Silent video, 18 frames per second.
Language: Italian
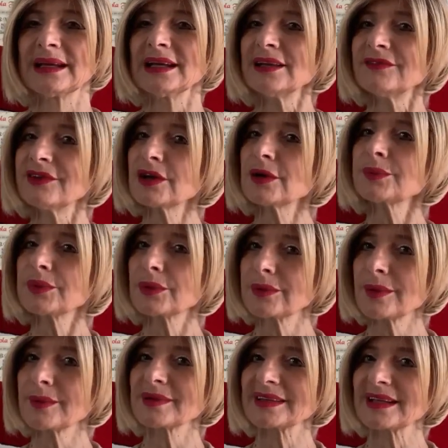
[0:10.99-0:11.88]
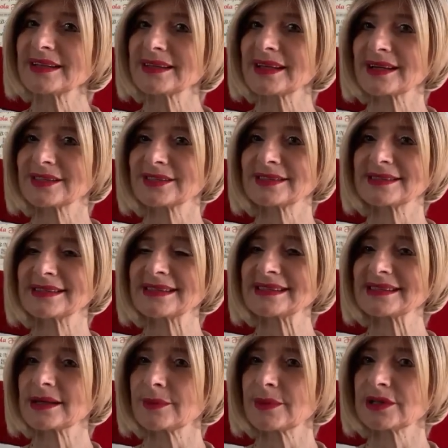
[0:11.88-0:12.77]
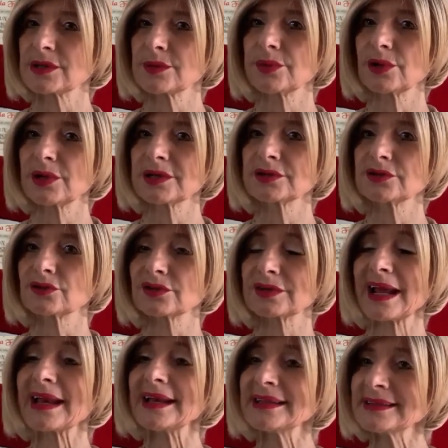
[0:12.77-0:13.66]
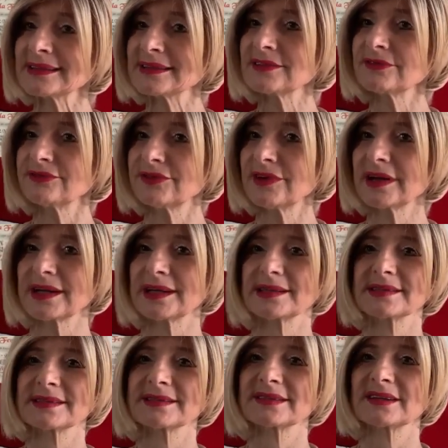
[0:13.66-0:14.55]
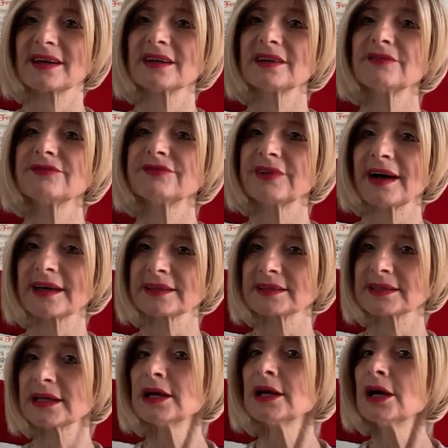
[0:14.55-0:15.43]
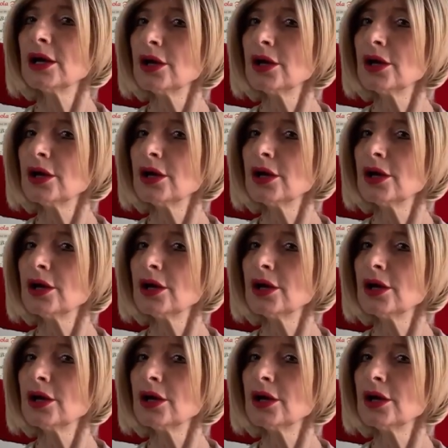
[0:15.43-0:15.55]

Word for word: Il vero problema del narcisista manipolatore è l'indifferenza, infatti